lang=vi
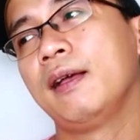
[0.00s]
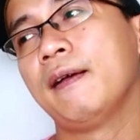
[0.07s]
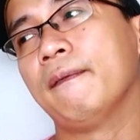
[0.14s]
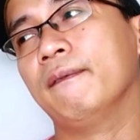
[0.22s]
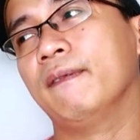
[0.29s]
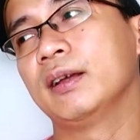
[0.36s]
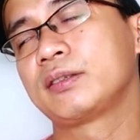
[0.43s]

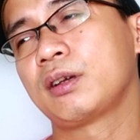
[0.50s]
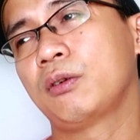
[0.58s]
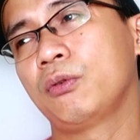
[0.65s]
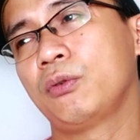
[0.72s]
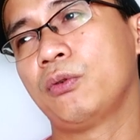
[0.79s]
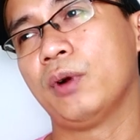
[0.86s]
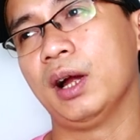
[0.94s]
và
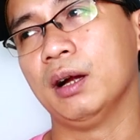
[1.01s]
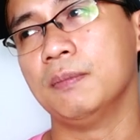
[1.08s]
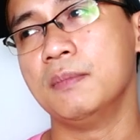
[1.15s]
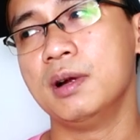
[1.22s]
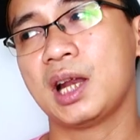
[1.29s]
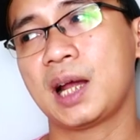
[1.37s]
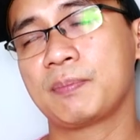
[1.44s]
sau khoảng
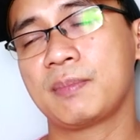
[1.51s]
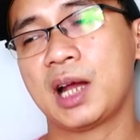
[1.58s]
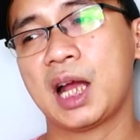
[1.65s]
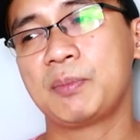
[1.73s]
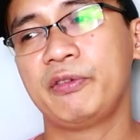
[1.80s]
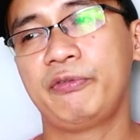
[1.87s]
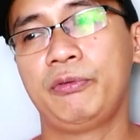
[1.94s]
15-20
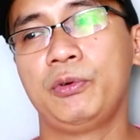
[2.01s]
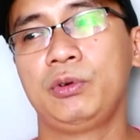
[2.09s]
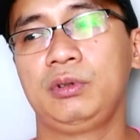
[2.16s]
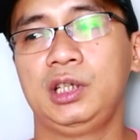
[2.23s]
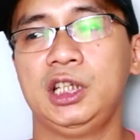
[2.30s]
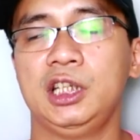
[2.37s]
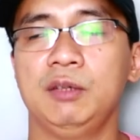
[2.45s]
phút
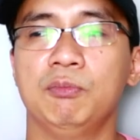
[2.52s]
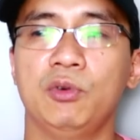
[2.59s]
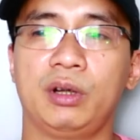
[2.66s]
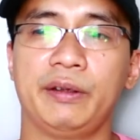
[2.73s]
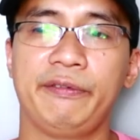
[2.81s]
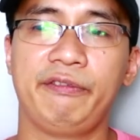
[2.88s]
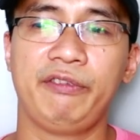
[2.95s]
thì một cái